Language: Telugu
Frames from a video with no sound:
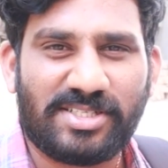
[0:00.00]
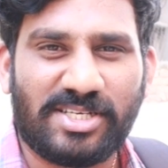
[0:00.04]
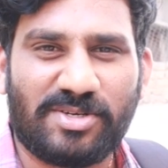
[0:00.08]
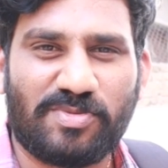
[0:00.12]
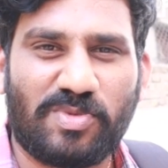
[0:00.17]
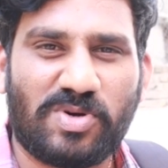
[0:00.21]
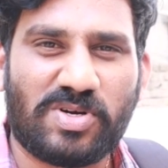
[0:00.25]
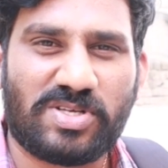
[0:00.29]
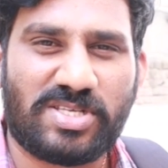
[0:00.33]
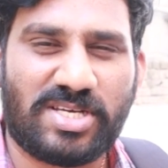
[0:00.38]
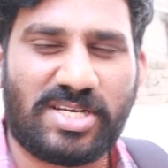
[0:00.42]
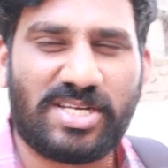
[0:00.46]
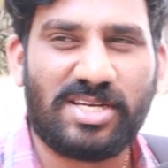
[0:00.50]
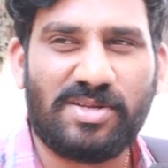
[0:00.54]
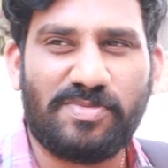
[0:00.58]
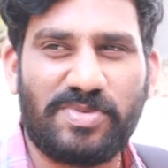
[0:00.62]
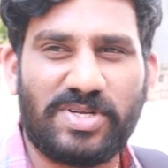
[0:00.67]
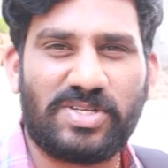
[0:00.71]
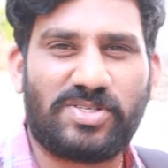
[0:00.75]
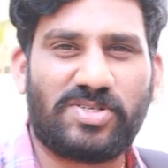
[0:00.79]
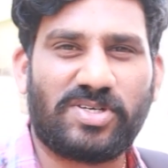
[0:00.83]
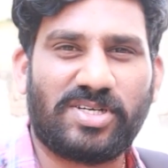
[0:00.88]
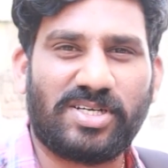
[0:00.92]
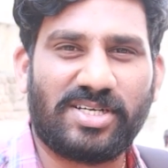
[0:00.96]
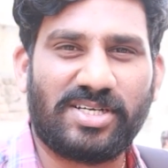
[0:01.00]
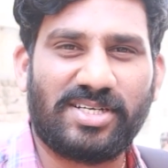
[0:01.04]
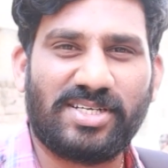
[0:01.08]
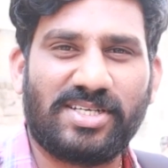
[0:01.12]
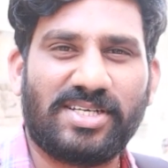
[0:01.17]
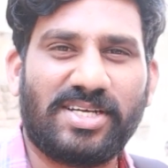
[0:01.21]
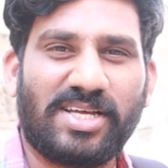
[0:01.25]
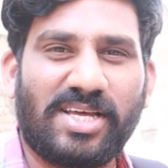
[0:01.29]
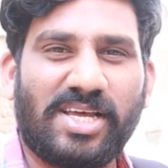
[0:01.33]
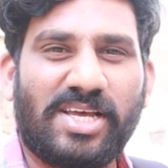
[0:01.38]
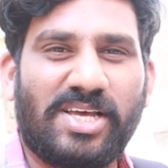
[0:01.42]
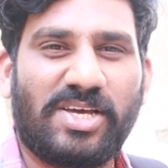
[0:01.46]
సినిమా ఒకసారి వెళ్ళి మీరు చూడండి
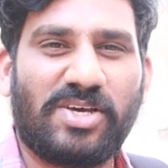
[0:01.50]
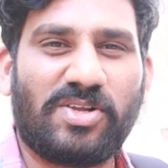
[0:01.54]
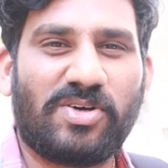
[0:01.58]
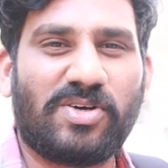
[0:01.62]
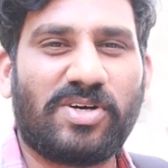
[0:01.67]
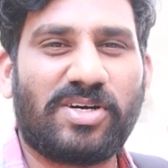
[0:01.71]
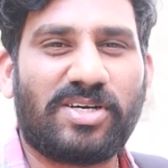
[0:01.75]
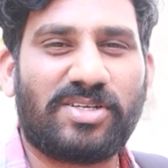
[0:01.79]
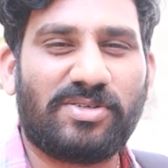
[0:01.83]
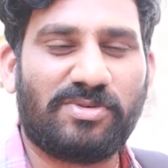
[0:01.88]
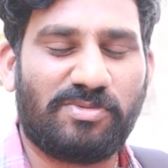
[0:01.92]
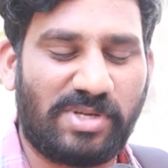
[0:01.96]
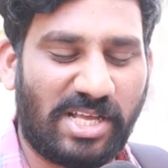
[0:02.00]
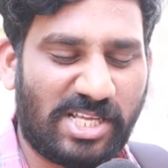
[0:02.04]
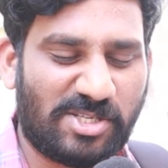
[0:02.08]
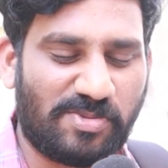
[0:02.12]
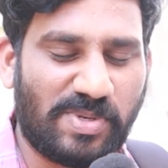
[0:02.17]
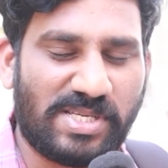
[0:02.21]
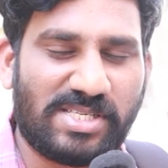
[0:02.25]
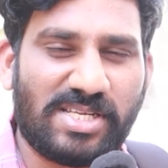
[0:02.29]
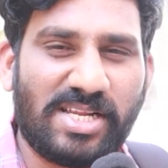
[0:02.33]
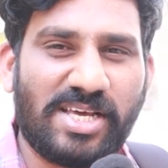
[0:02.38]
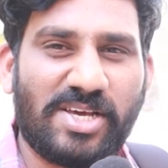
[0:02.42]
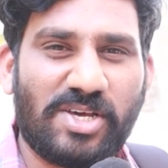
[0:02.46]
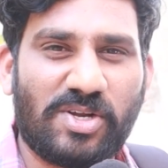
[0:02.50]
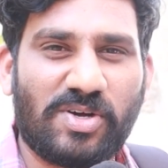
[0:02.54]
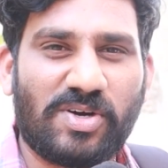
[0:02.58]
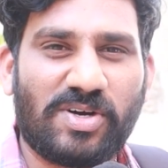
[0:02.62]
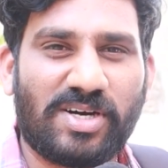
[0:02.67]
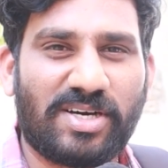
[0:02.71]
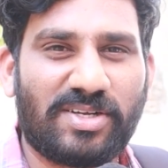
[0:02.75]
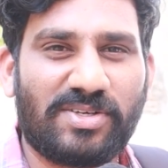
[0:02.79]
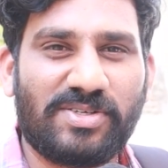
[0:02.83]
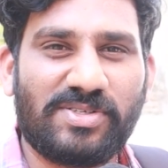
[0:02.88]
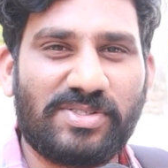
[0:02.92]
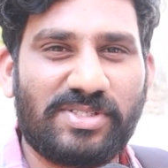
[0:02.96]
హీరో గారు ఎస్పెషల్లీ హీరో
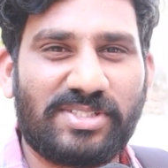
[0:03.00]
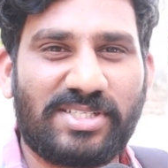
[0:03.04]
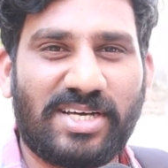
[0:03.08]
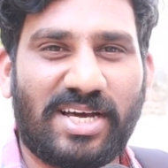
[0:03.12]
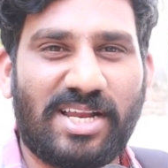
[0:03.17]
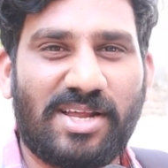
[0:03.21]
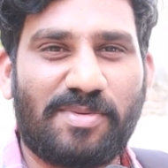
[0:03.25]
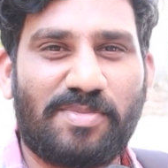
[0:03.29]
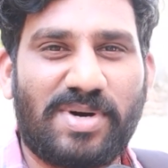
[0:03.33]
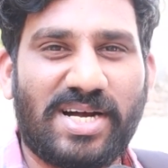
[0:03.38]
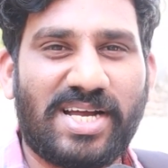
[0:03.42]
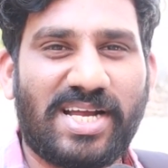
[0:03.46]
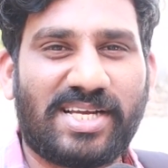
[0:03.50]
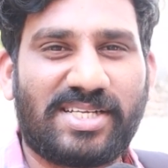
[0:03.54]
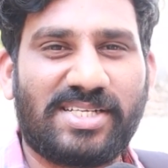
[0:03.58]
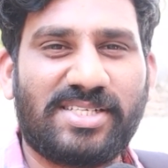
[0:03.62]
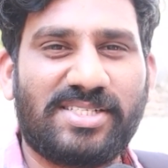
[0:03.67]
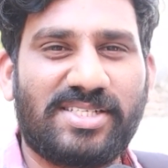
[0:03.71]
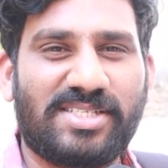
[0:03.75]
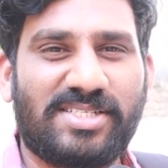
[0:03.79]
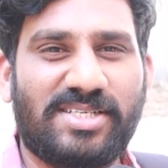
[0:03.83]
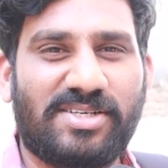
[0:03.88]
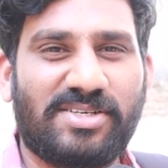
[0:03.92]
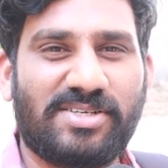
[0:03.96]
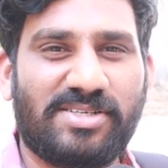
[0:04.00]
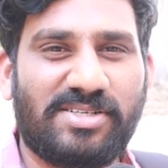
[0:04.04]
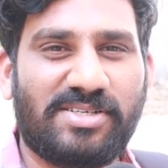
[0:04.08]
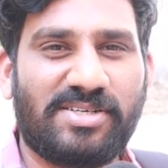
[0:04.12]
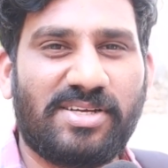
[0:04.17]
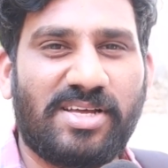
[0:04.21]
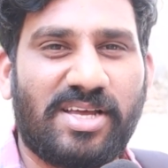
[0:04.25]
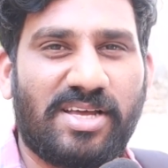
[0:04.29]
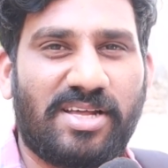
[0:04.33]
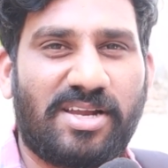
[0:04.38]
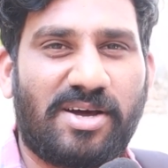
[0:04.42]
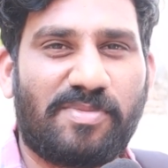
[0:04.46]
గారు చాలా బాగా యాక్టింగ్ చేశాడు
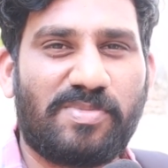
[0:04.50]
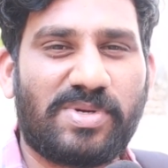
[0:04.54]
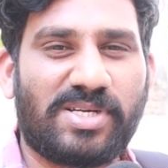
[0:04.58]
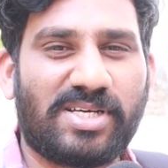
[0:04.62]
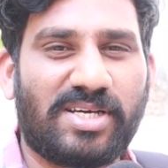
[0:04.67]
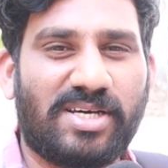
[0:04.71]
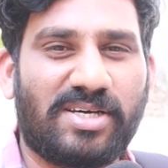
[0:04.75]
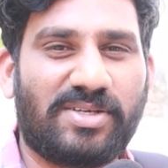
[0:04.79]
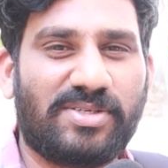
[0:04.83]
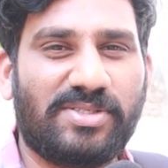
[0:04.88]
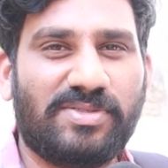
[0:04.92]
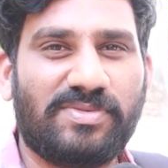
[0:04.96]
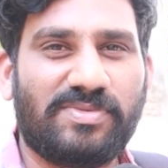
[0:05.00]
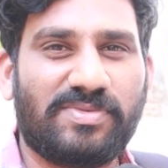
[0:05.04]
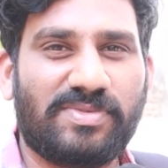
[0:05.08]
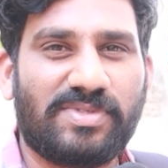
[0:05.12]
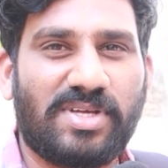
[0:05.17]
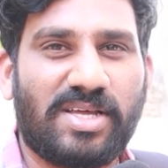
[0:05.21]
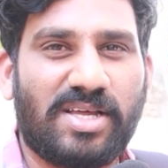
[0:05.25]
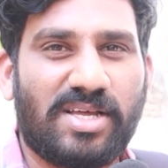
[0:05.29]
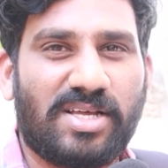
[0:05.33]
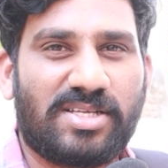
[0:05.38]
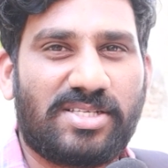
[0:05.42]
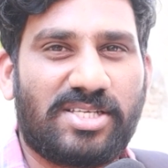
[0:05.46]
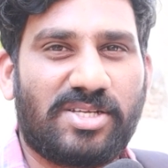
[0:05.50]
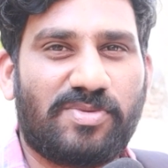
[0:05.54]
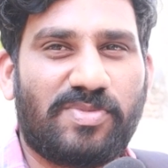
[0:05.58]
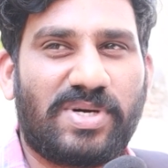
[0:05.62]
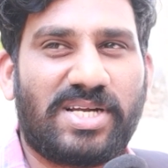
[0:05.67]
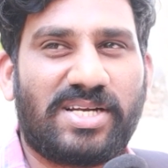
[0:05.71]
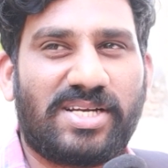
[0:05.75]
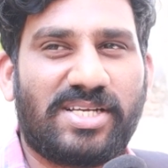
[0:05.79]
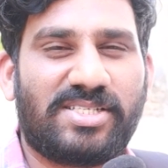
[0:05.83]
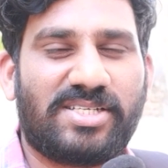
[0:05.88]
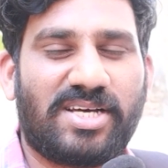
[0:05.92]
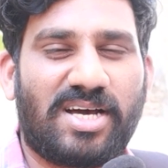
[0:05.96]
రమణ్ గారు సినిమా
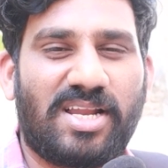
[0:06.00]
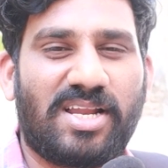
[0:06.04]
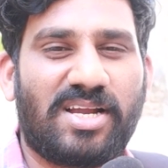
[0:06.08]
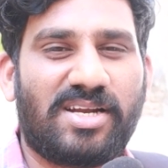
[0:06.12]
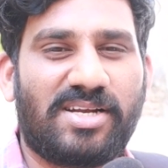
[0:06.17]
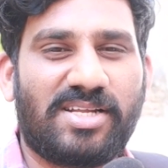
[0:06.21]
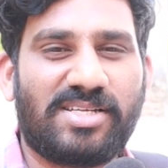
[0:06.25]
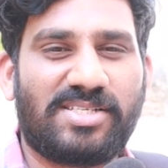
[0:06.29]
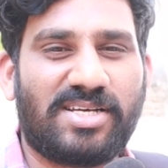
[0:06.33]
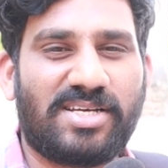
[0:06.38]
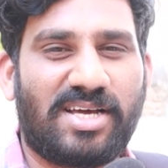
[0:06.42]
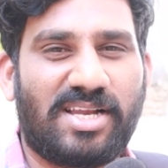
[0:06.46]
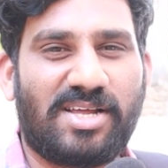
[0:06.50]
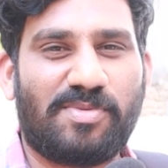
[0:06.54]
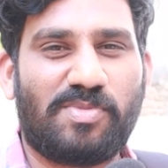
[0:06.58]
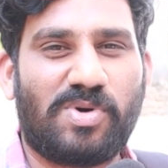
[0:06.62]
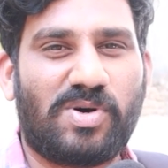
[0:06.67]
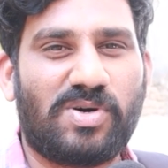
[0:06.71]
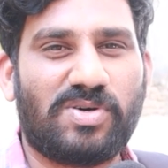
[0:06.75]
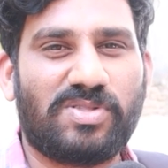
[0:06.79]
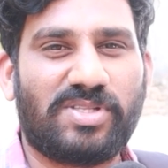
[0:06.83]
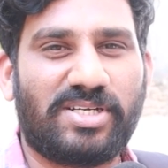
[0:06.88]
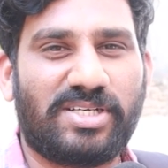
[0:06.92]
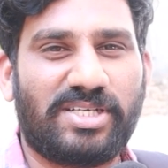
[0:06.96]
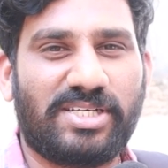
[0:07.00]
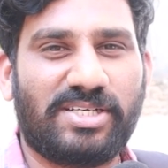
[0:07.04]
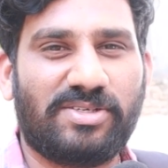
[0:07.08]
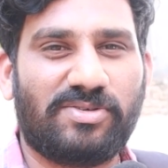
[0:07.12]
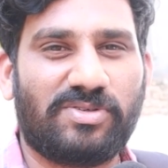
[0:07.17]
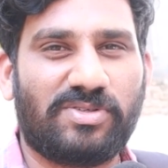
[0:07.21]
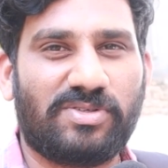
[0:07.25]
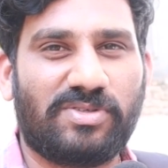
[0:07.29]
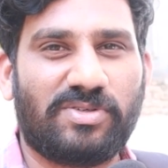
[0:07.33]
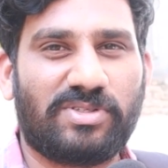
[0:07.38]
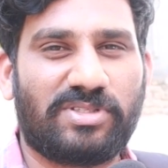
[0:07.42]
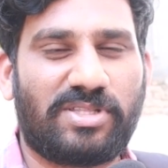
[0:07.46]
అంటే చాలా అంటే చాలా బాగుందండి
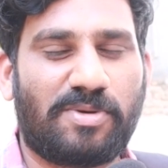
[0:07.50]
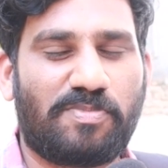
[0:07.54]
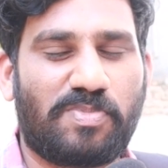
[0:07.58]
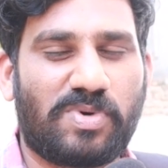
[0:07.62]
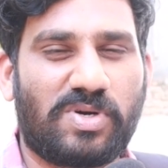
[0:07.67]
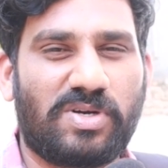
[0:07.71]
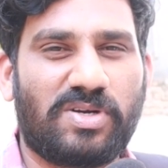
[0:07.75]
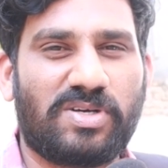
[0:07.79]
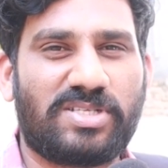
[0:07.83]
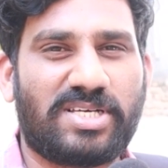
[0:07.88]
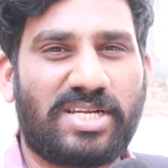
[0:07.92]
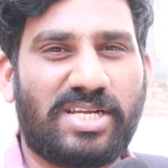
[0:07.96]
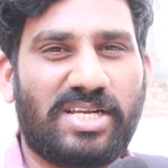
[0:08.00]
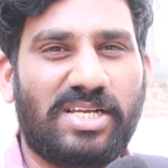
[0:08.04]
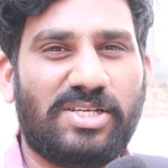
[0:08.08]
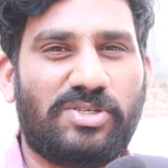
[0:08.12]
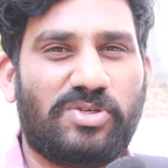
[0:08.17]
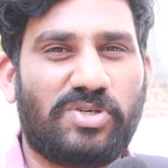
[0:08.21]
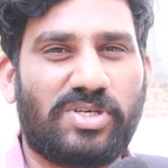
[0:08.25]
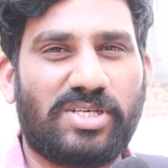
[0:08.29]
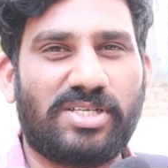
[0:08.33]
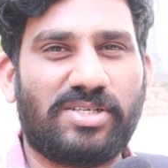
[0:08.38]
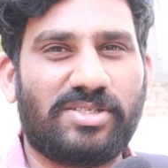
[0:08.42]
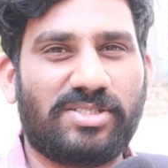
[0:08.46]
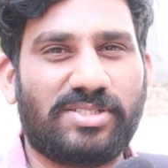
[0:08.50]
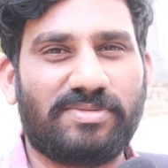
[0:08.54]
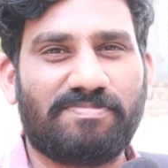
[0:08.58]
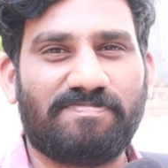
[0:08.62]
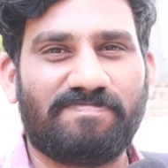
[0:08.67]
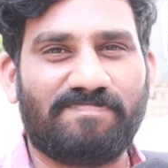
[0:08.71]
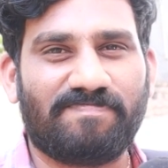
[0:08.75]
తప్పకుండా ఒకసారి వెళ్ళి చూడండి